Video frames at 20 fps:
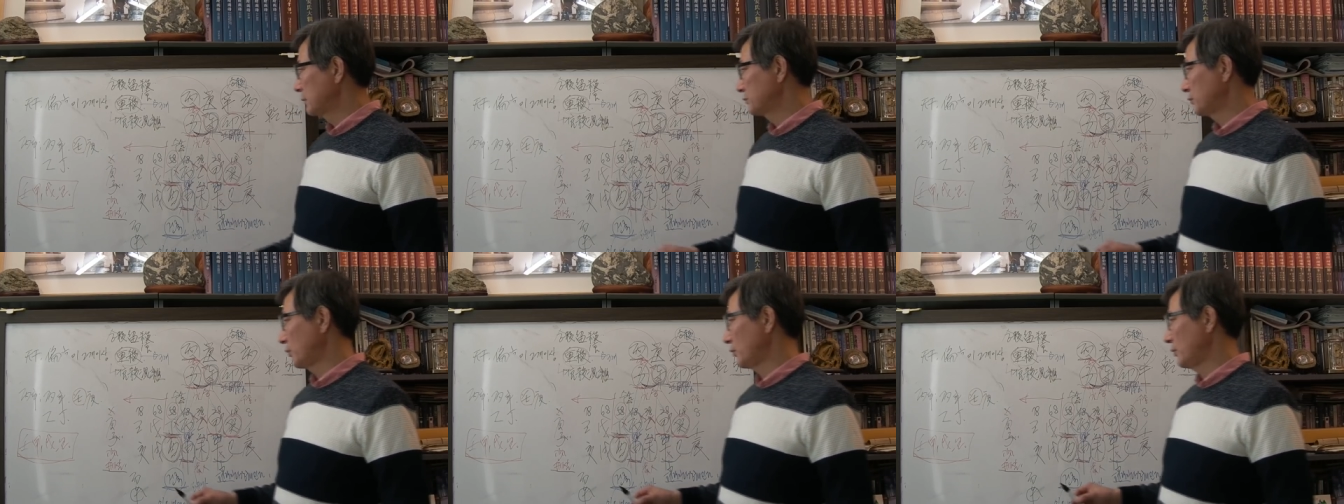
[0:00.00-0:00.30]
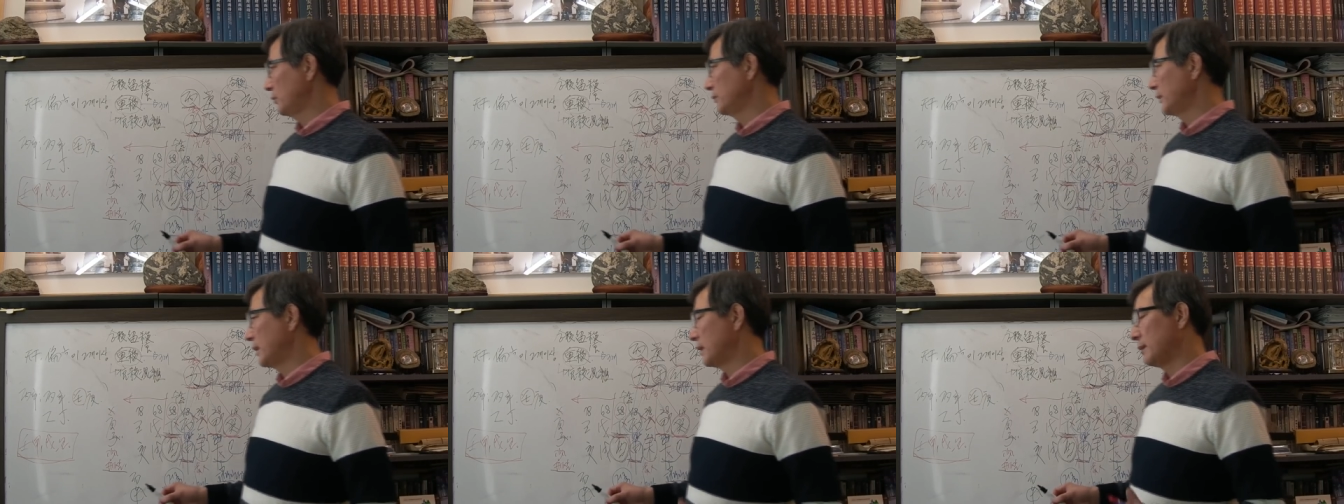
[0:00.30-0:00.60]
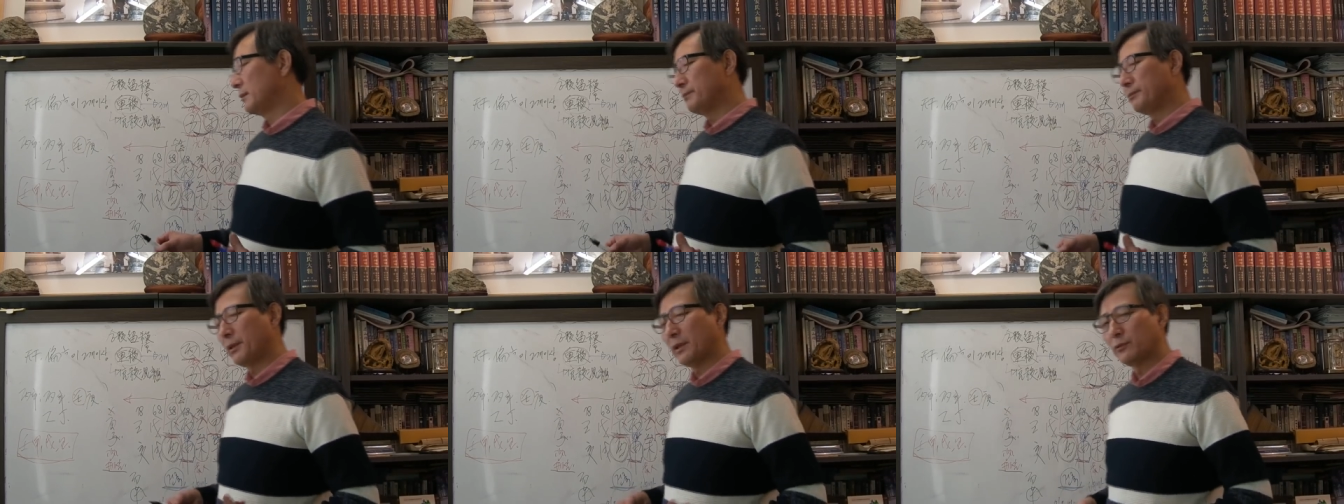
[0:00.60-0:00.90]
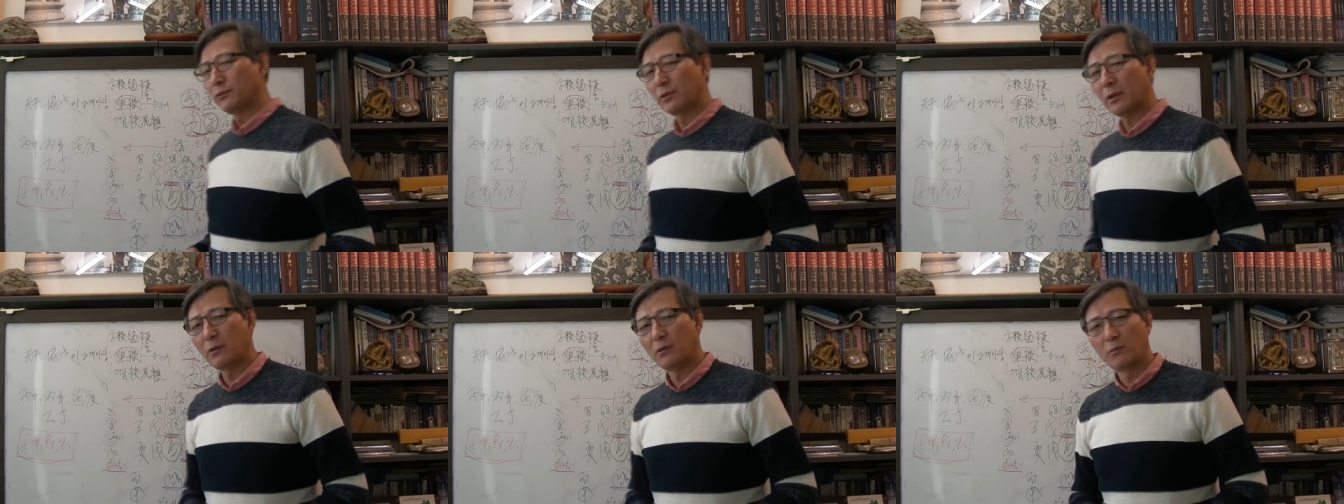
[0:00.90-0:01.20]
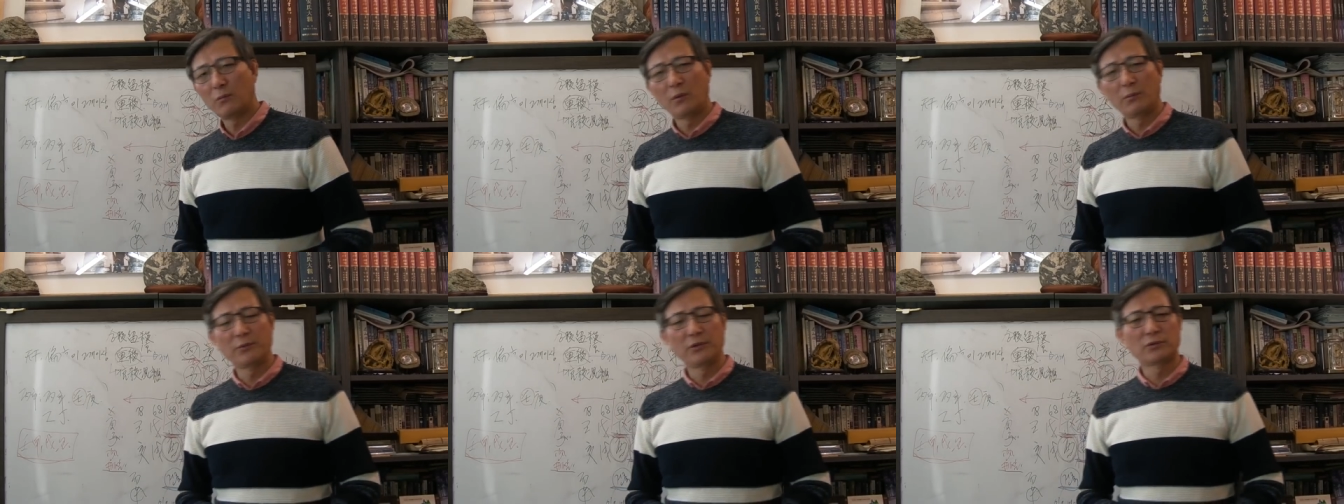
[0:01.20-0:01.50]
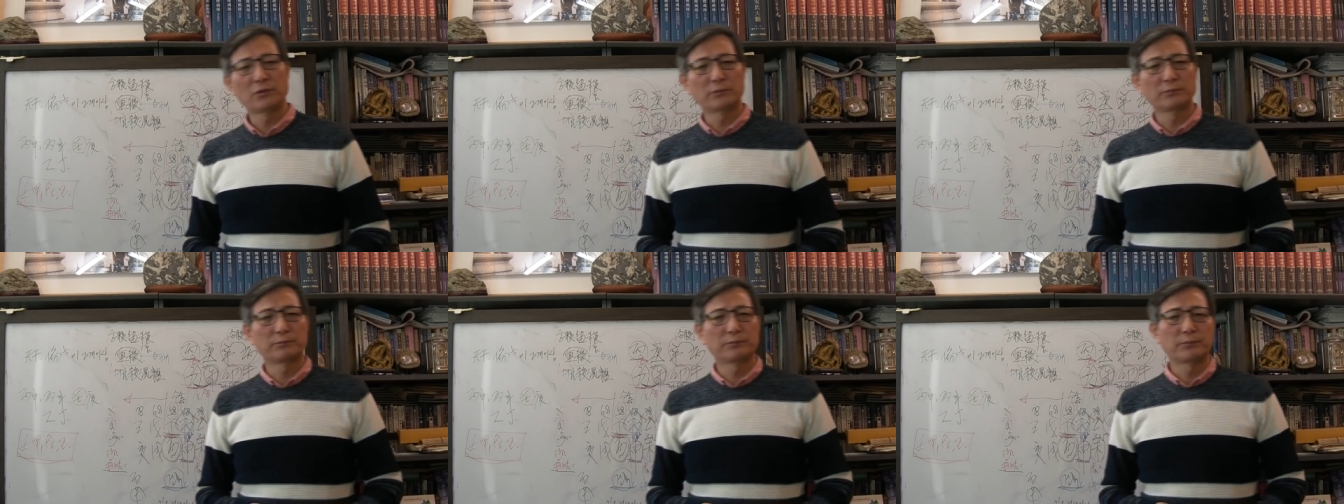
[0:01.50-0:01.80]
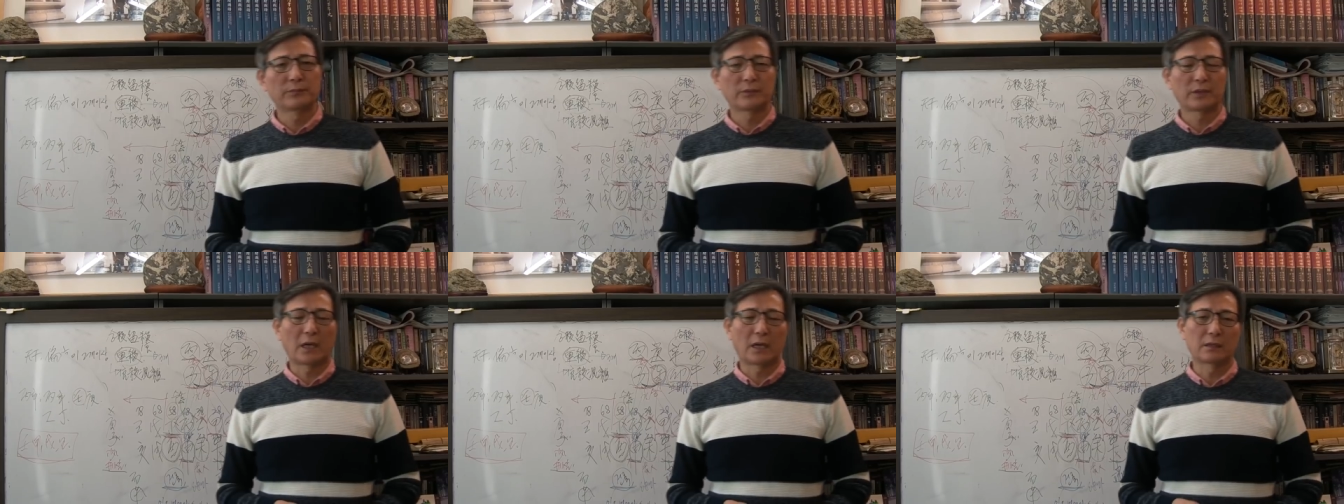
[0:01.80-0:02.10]
조금 내가 평소하 몸이 좀
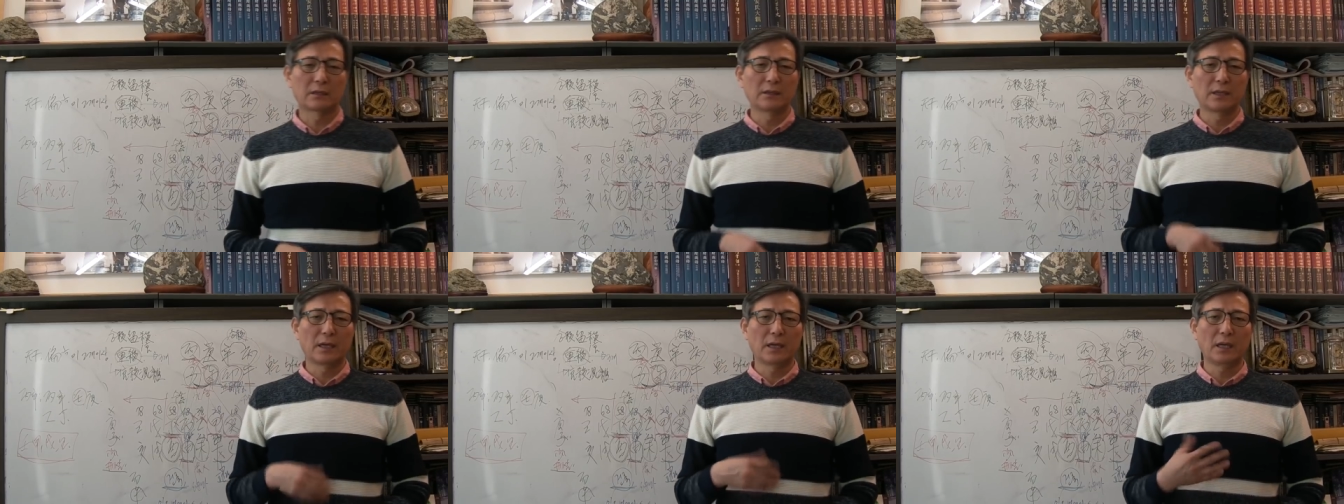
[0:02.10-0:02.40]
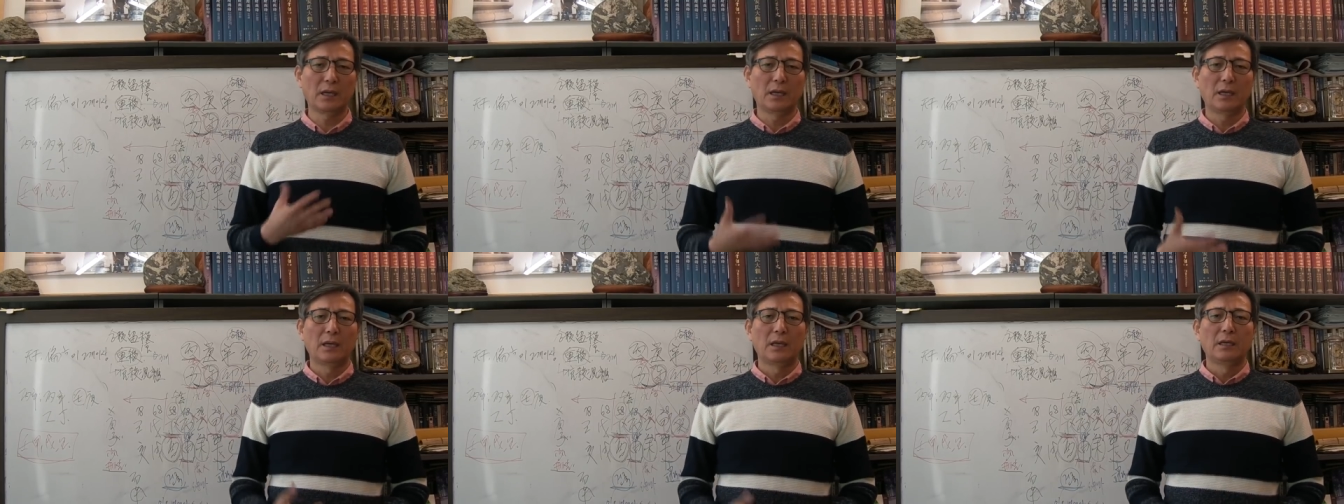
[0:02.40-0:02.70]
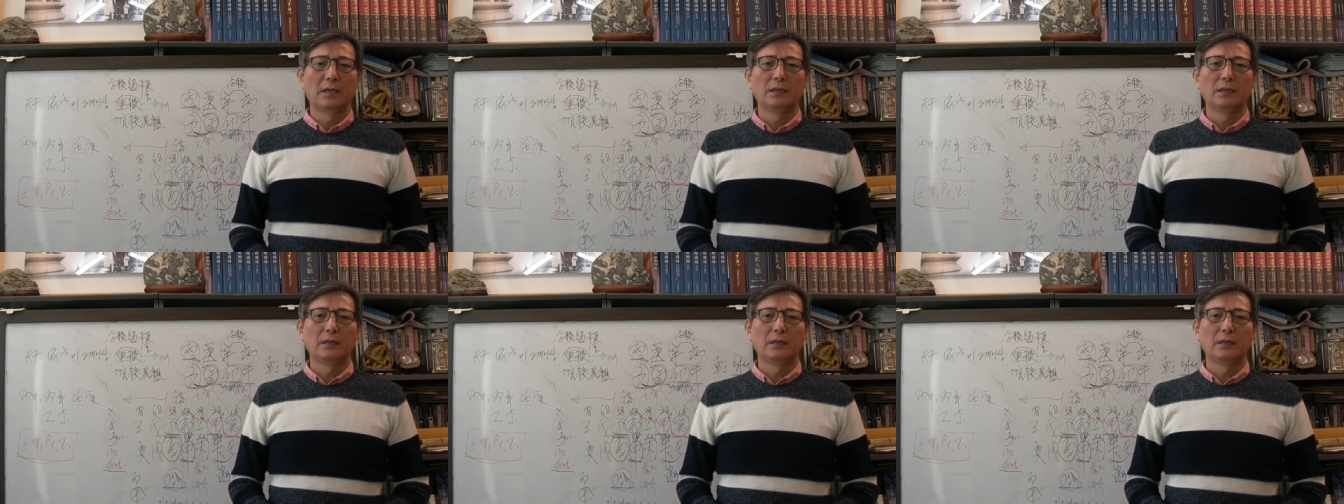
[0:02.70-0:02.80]
다르네